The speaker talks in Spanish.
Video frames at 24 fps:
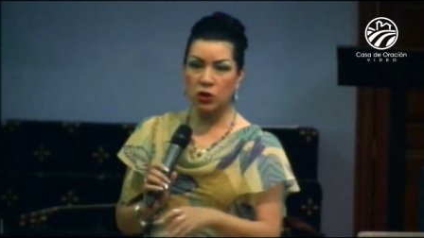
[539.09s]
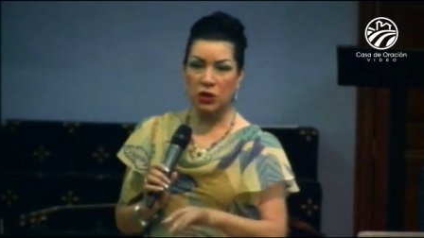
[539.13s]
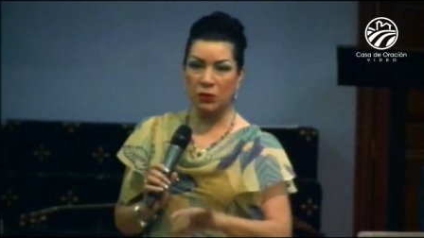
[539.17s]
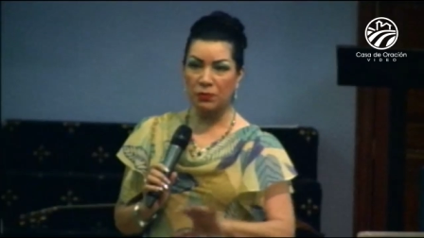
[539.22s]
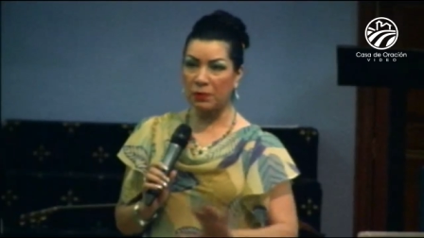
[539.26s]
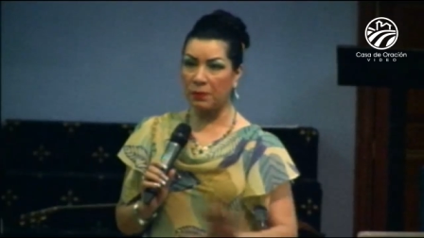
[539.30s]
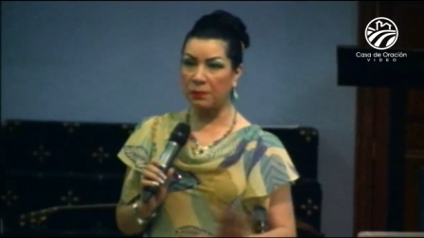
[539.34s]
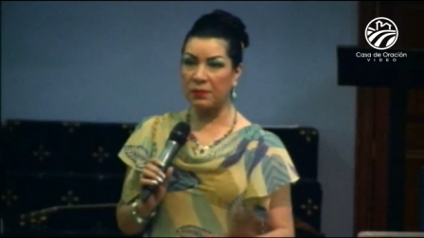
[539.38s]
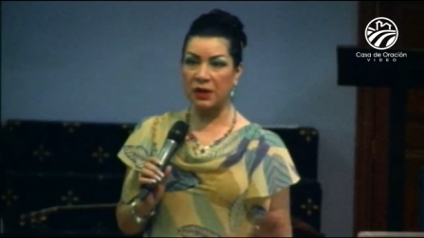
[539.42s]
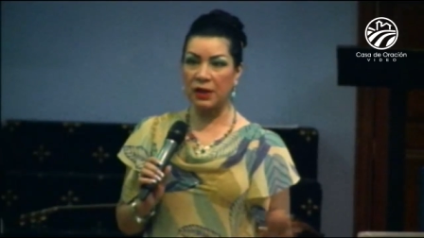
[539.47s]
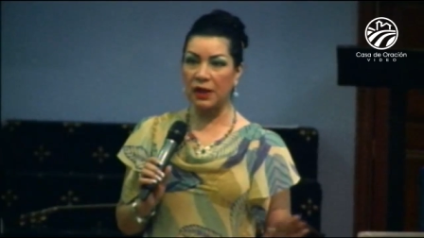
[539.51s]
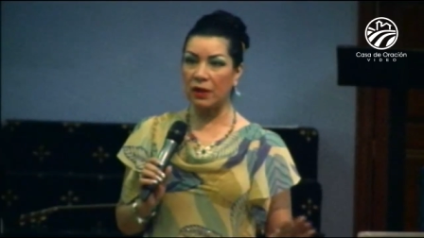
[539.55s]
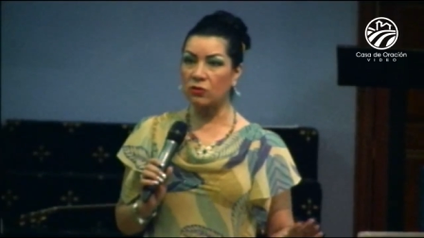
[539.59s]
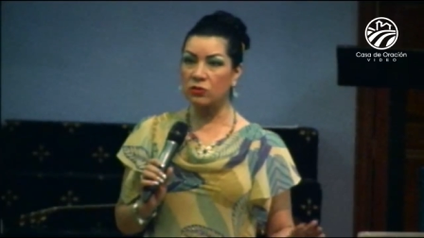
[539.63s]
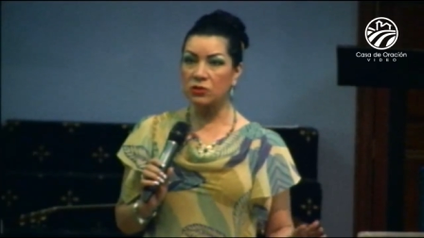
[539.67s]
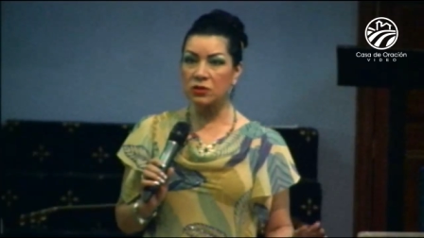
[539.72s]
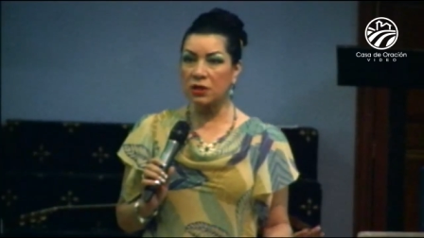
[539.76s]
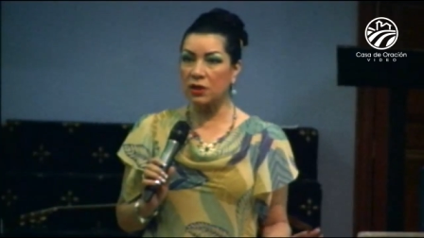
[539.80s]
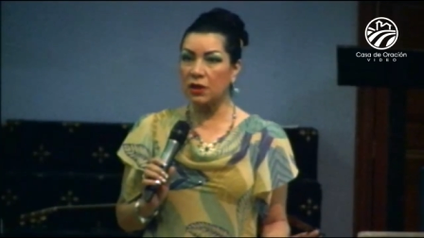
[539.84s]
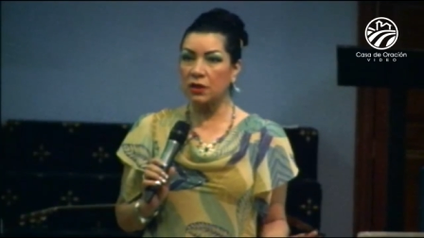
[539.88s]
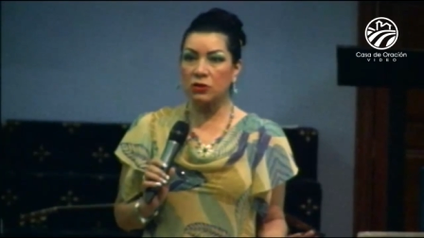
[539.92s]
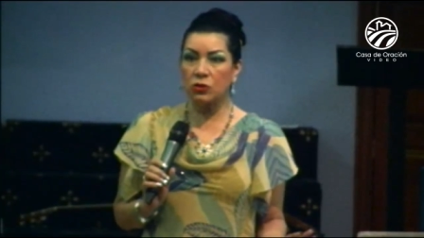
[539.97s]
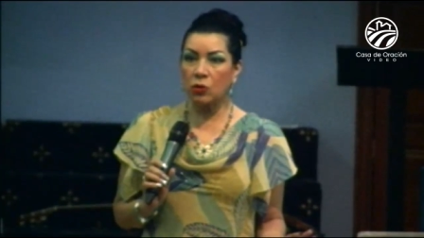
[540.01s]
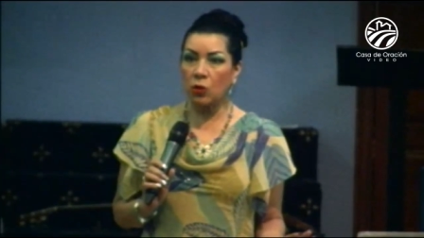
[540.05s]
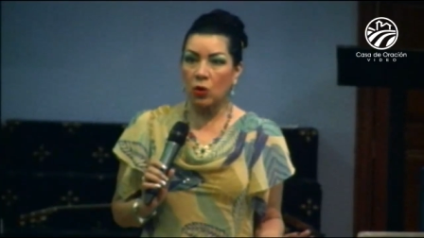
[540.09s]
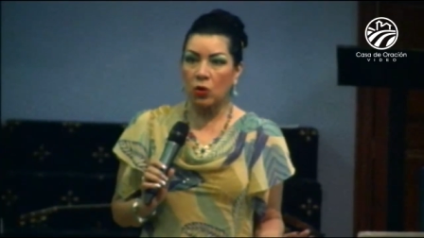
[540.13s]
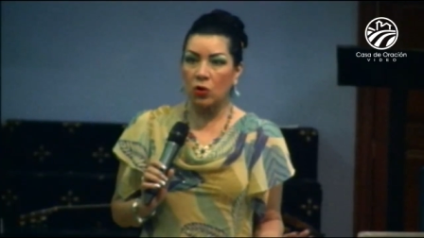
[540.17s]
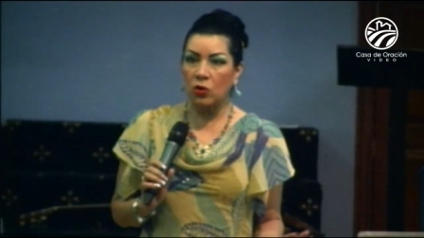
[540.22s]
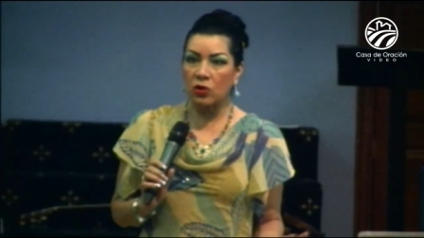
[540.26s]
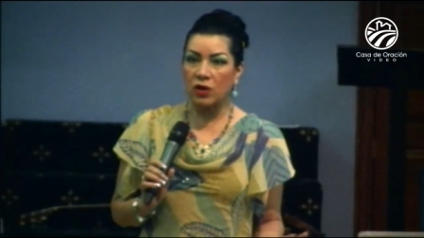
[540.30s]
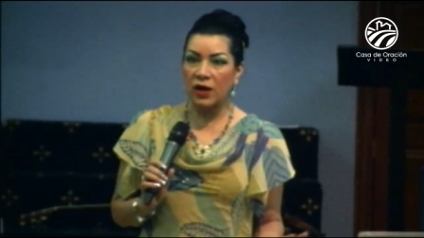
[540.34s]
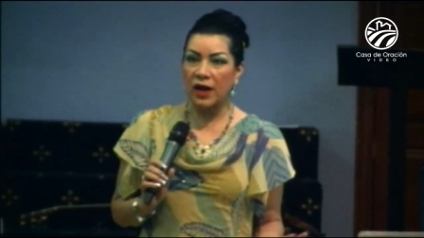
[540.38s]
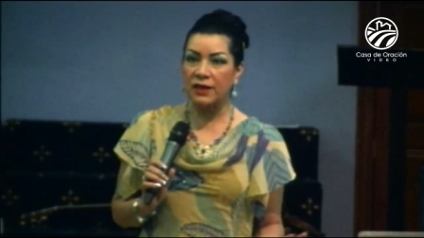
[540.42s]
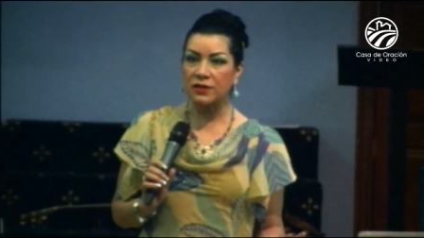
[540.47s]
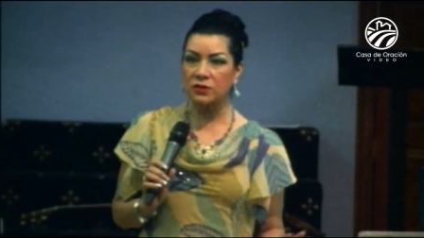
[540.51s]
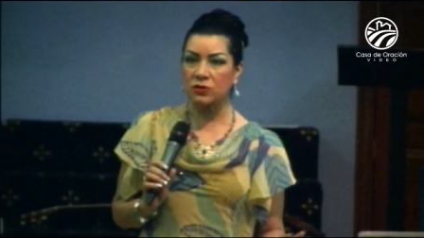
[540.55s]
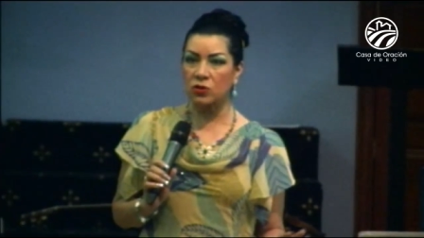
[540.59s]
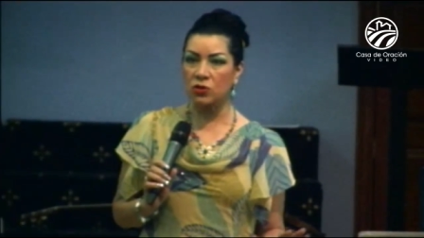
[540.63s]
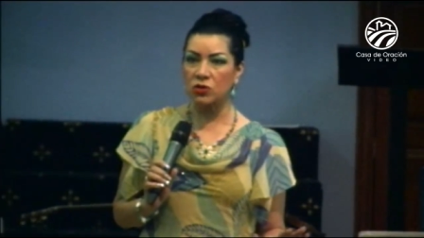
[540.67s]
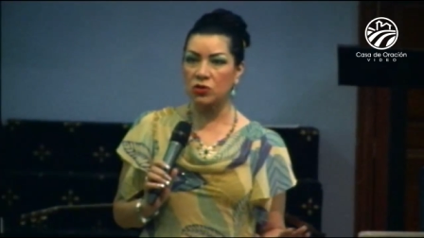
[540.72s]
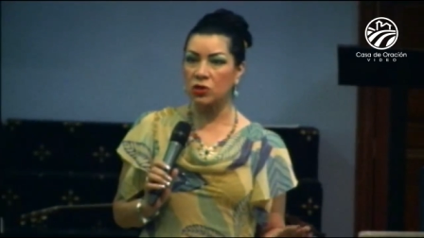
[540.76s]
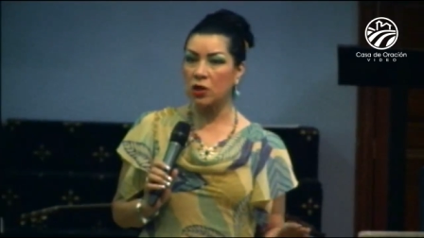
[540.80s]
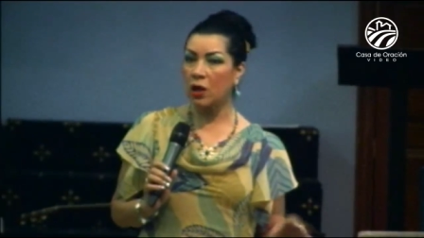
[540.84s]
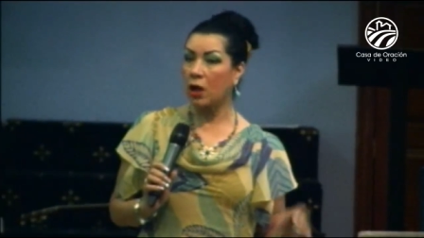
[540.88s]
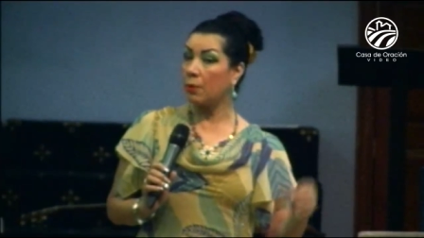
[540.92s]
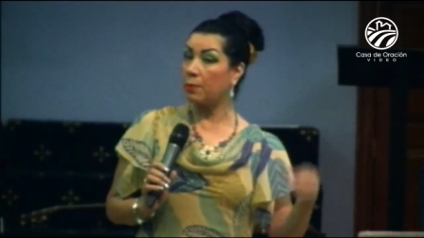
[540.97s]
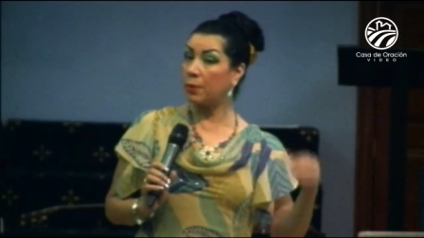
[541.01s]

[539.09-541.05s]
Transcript: afeminados tienen todos los rasgos,